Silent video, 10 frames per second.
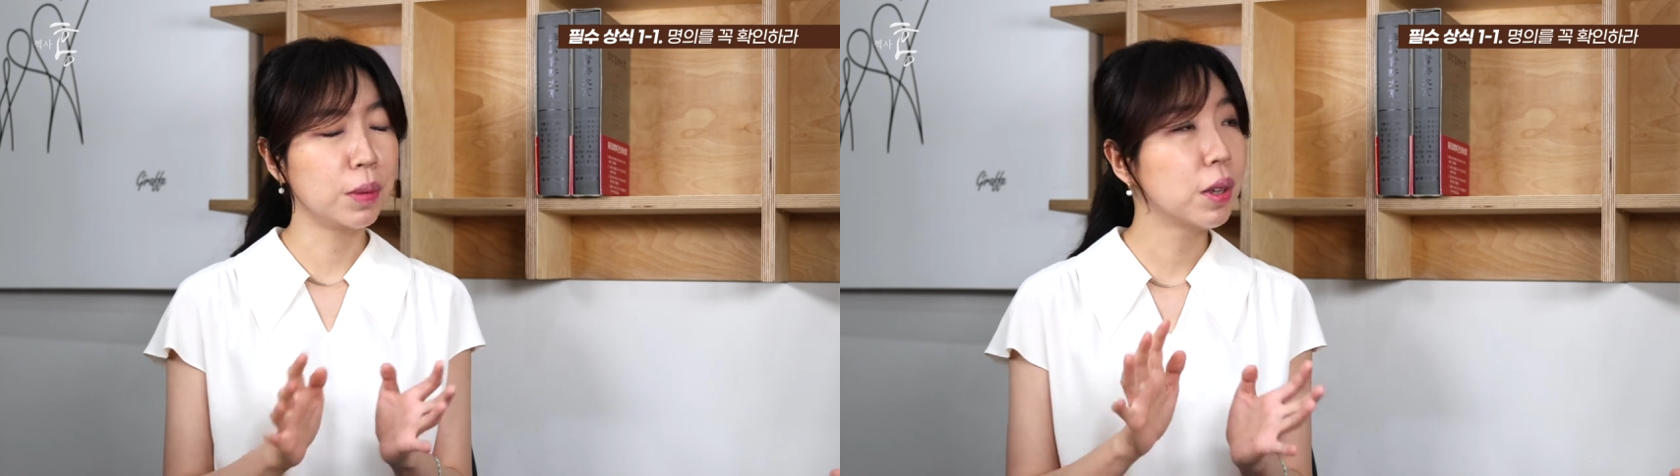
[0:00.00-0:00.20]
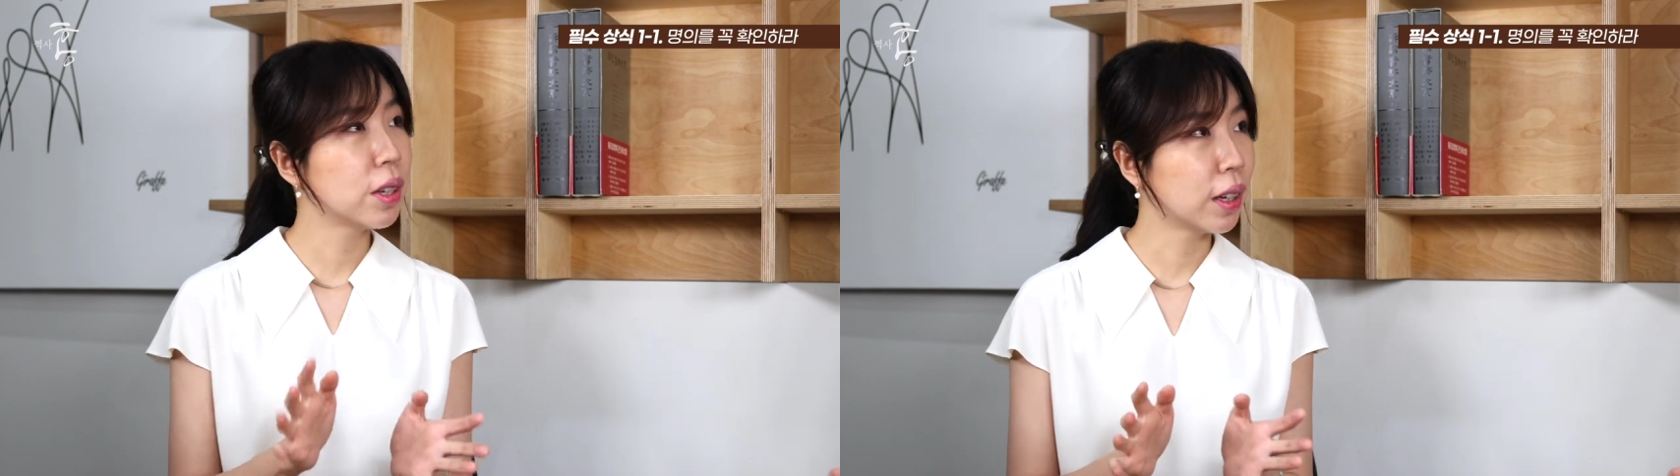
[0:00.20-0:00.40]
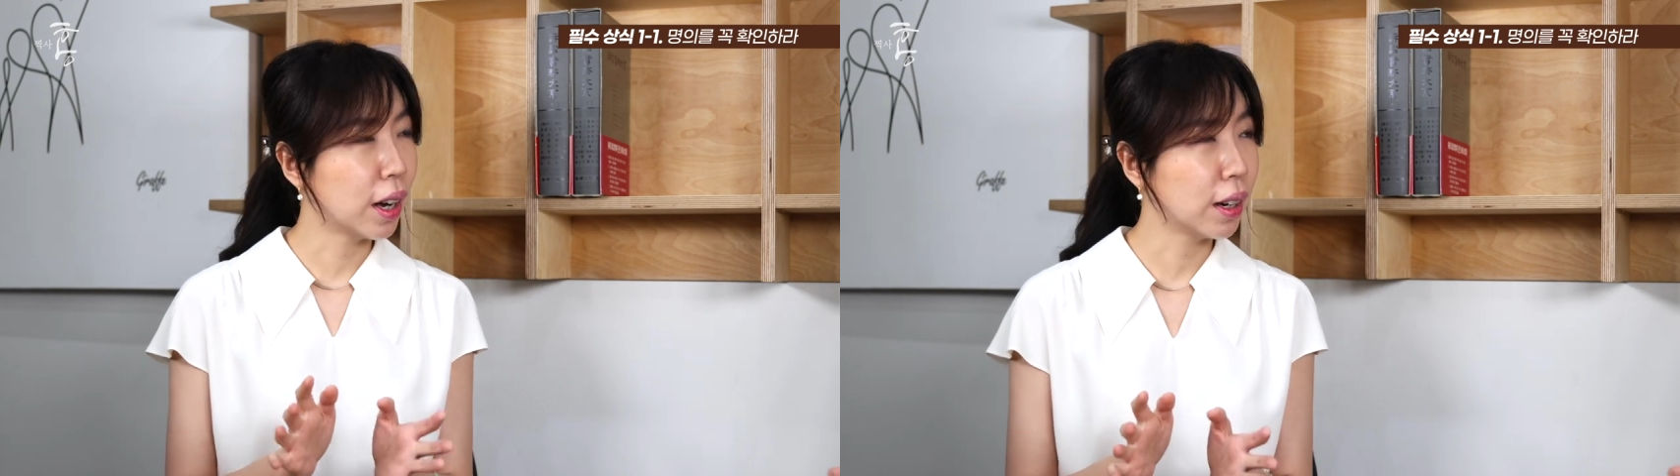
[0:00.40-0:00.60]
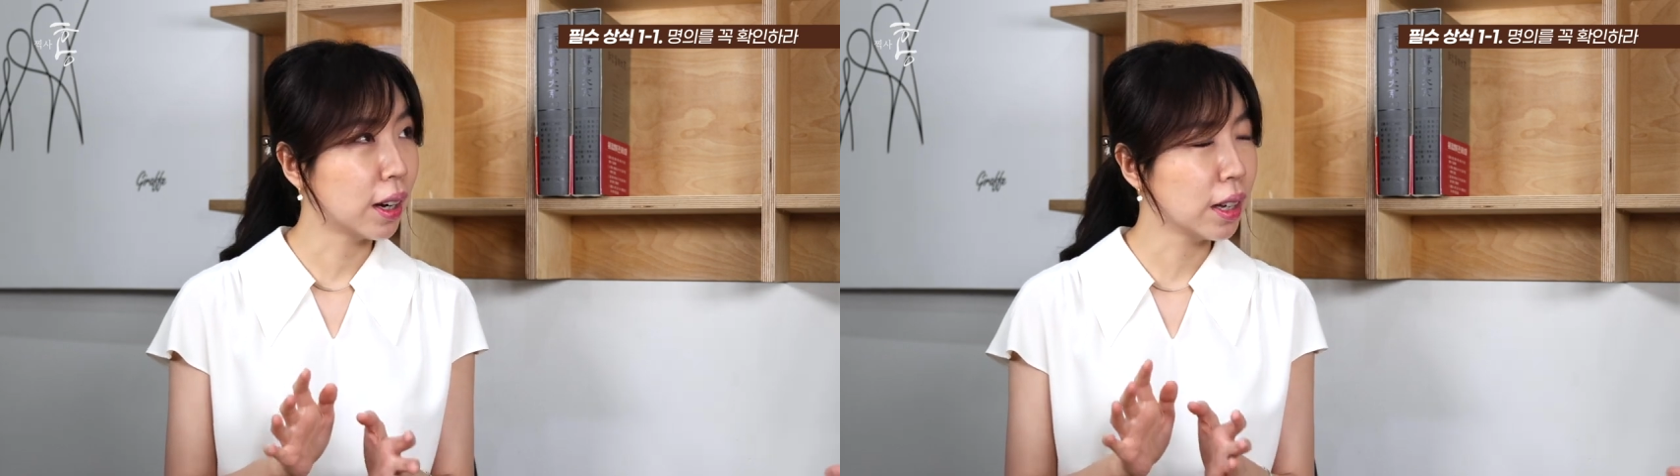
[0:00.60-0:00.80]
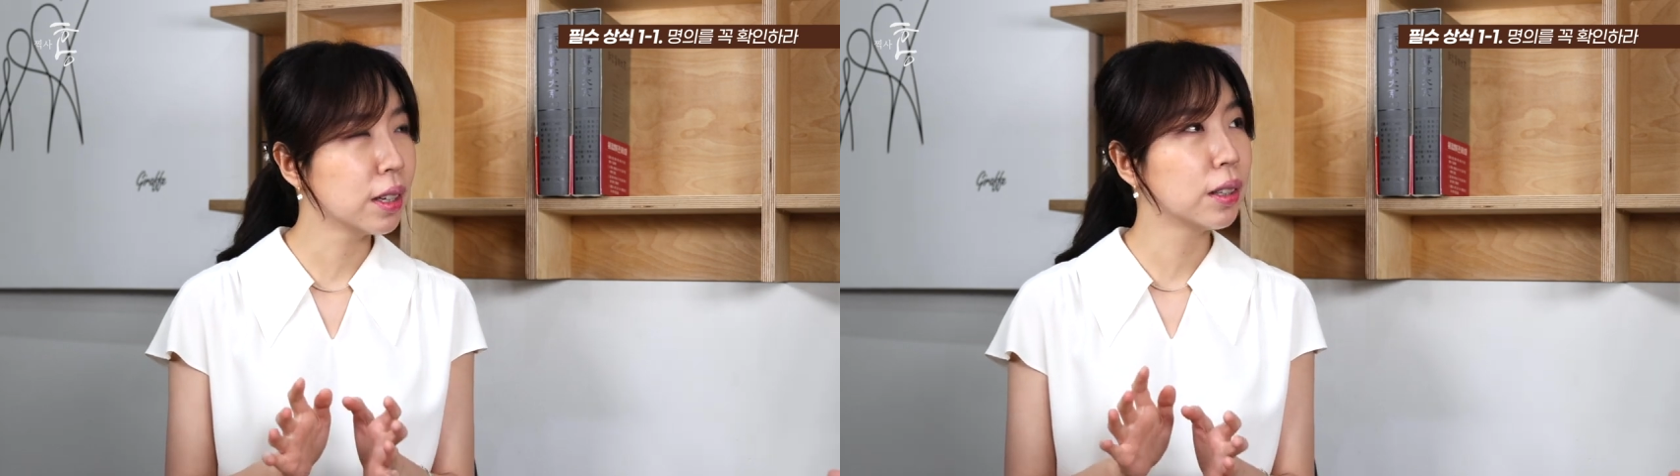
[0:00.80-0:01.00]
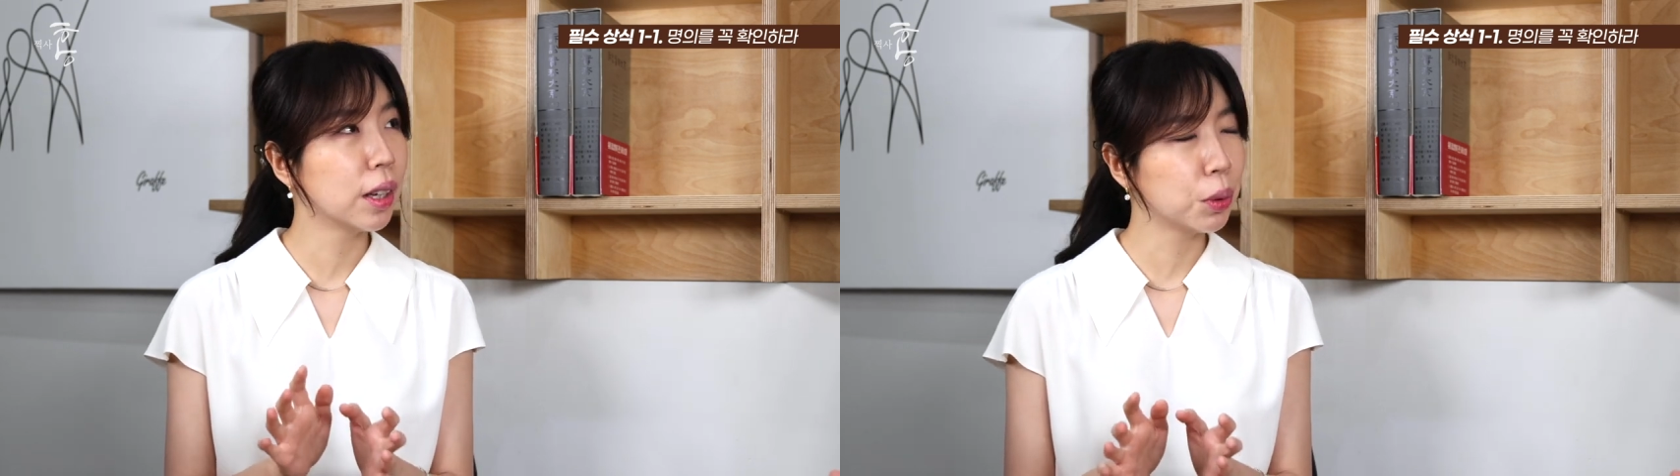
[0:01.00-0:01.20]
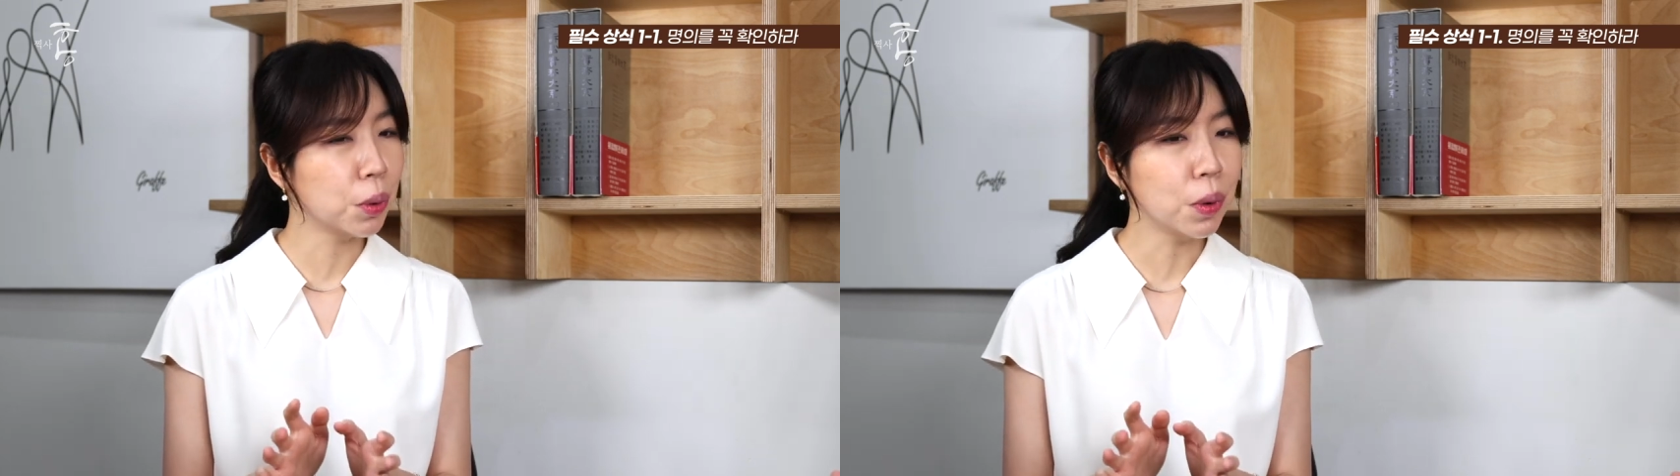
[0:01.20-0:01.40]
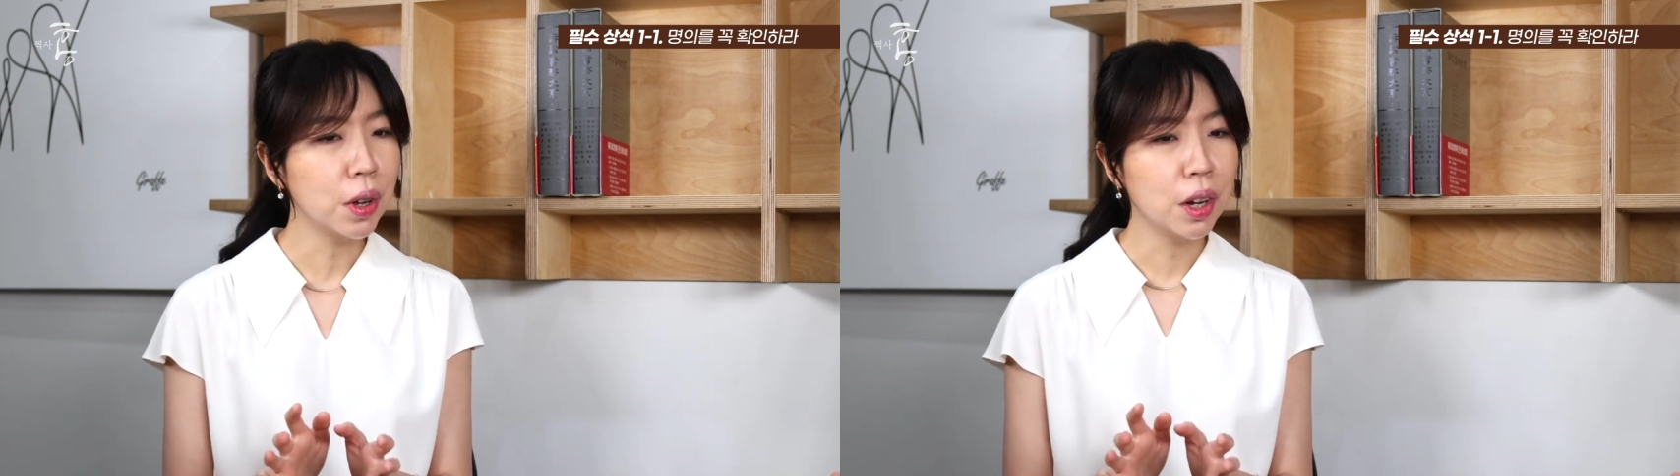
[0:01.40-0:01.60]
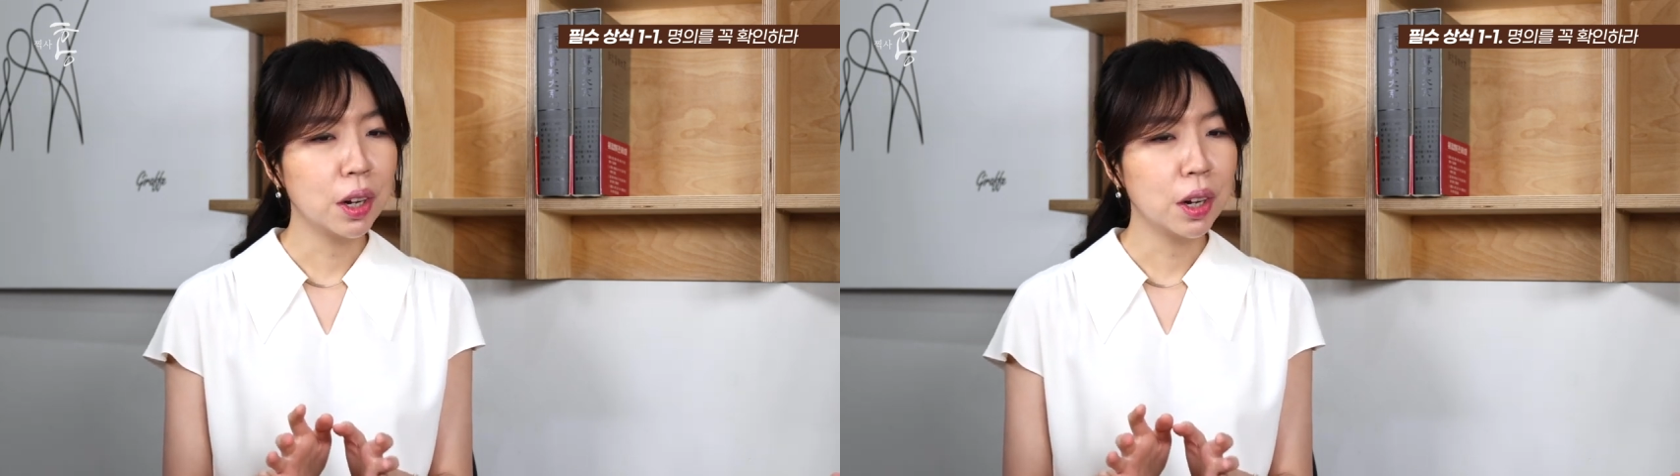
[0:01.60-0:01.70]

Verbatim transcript: 임대차 계약을 하실 때도